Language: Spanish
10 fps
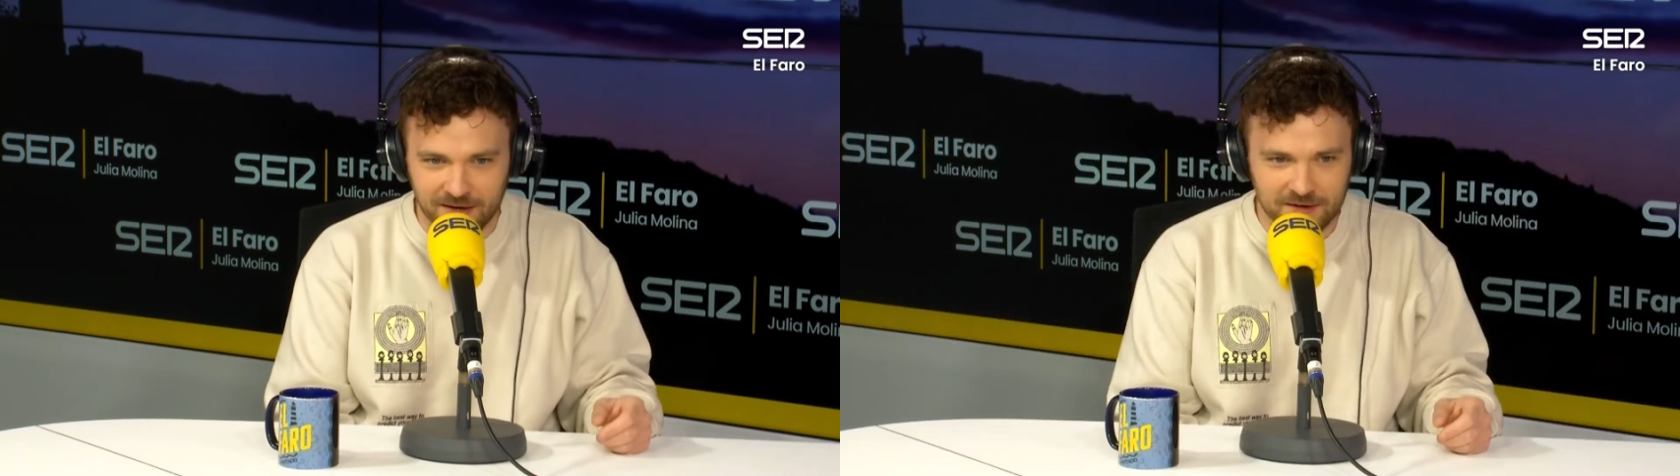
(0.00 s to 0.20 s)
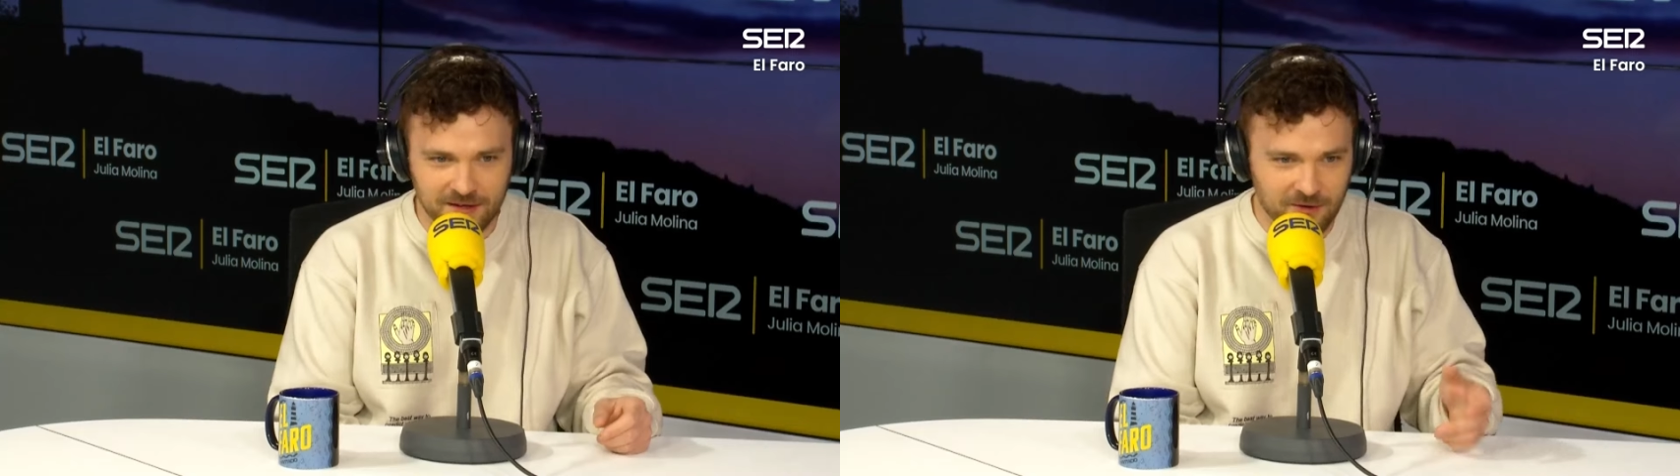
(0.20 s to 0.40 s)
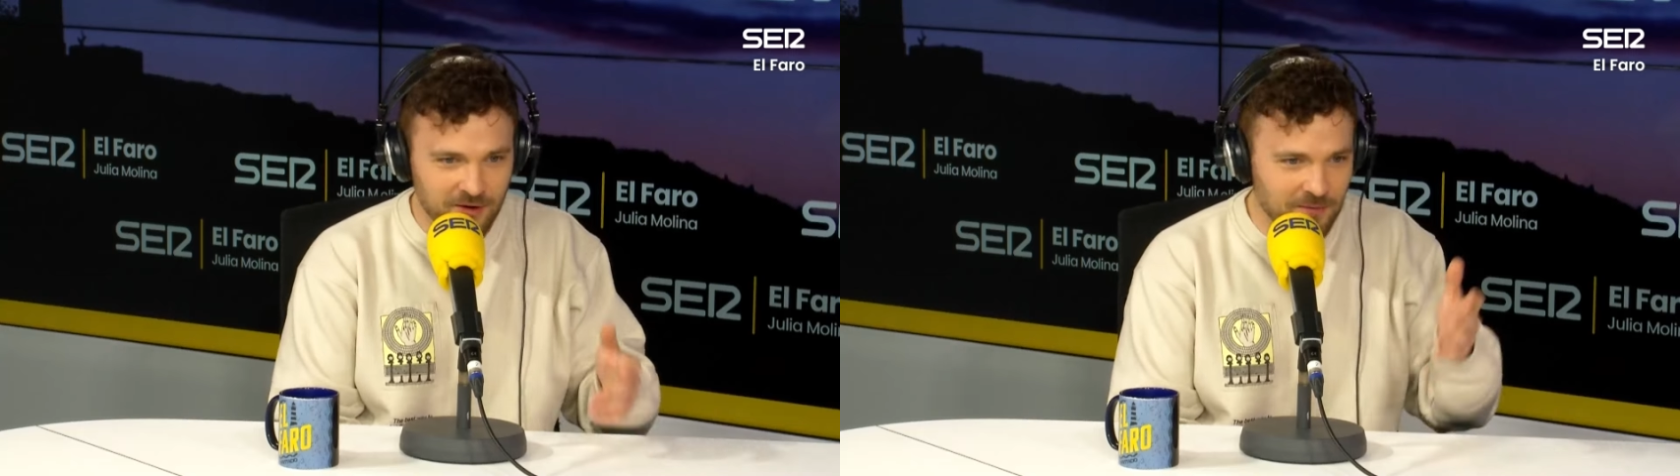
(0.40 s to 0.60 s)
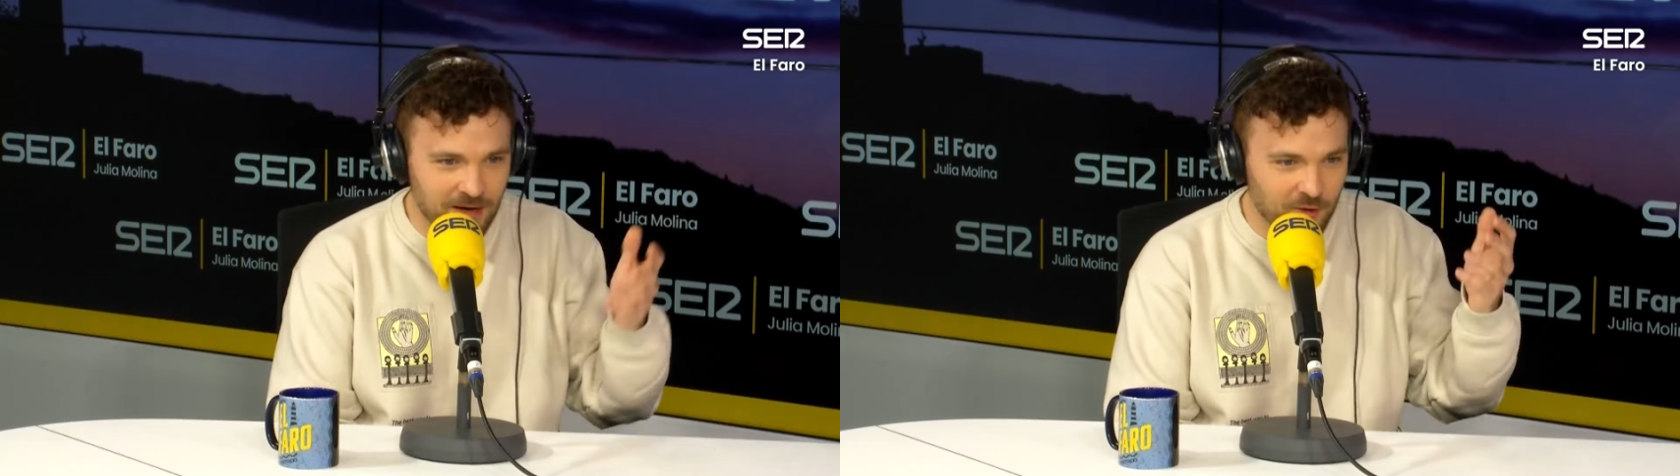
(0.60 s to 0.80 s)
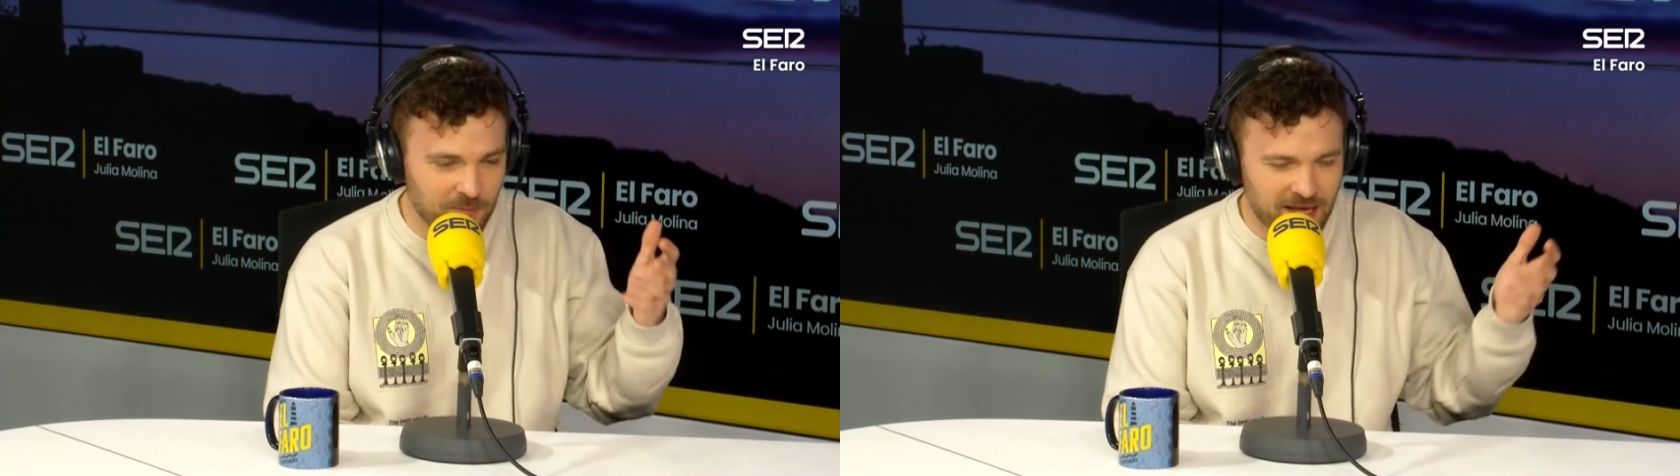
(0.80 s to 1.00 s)
el señor iba
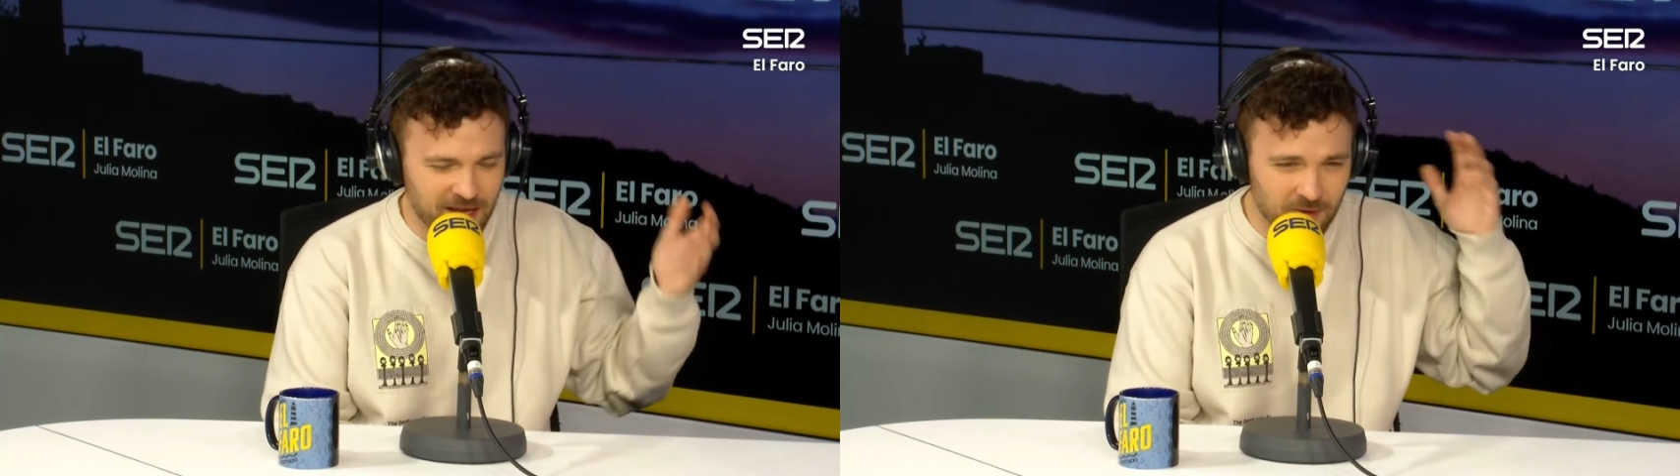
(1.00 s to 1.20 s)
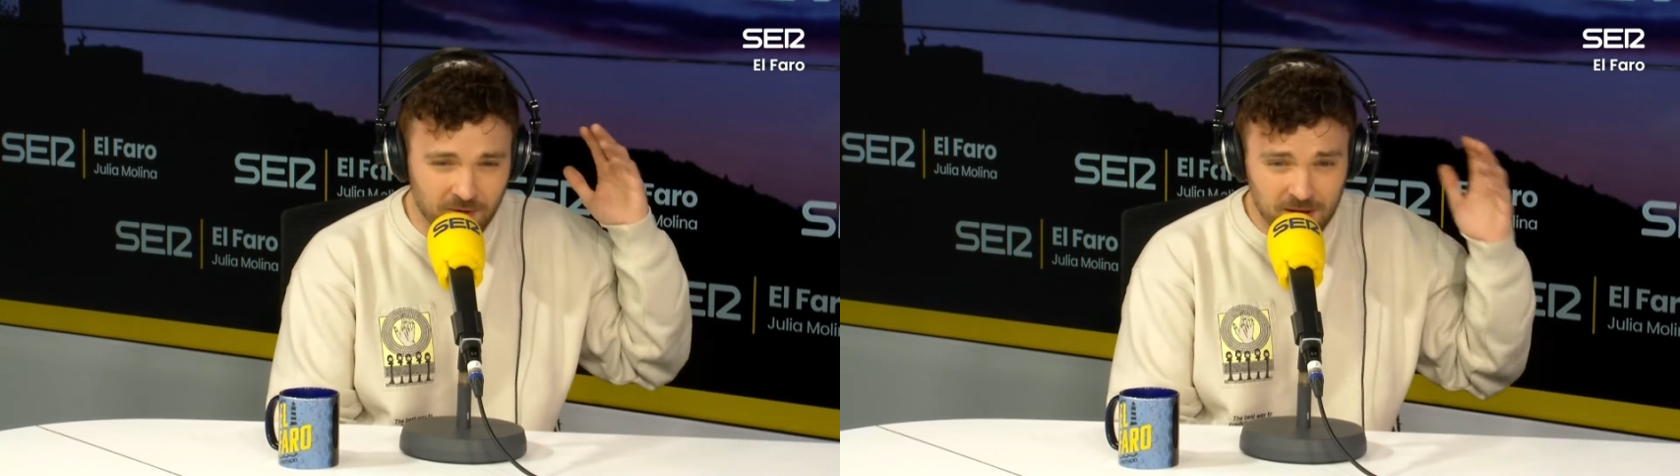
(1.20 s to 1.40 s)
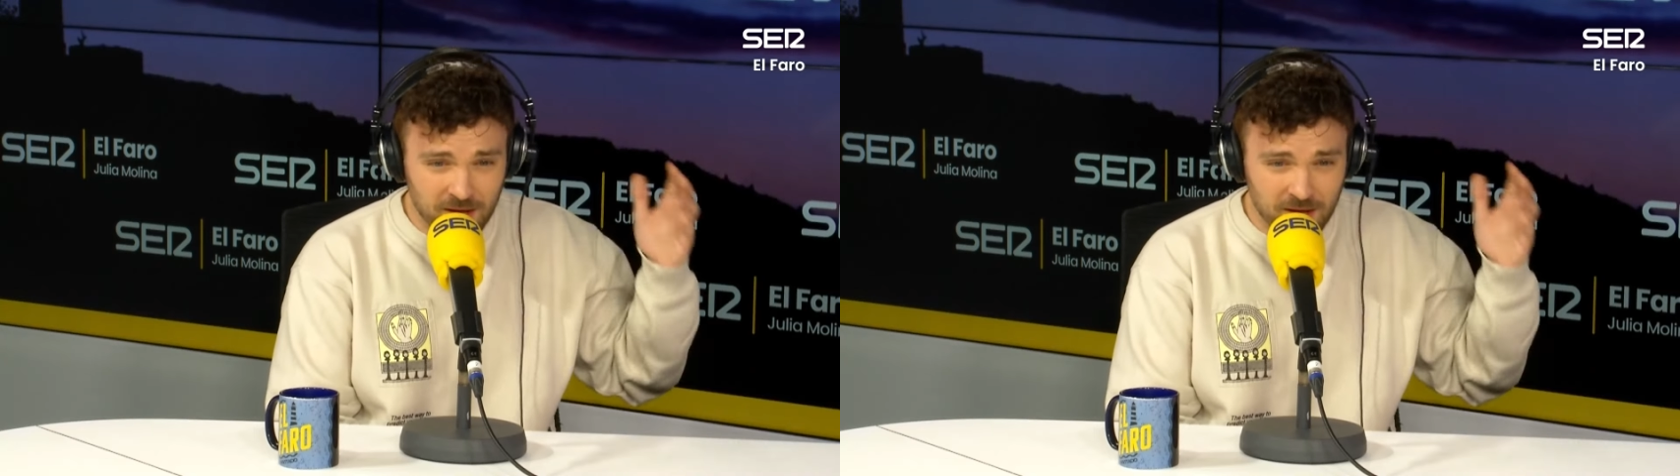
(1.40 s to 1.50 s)
al hormiguero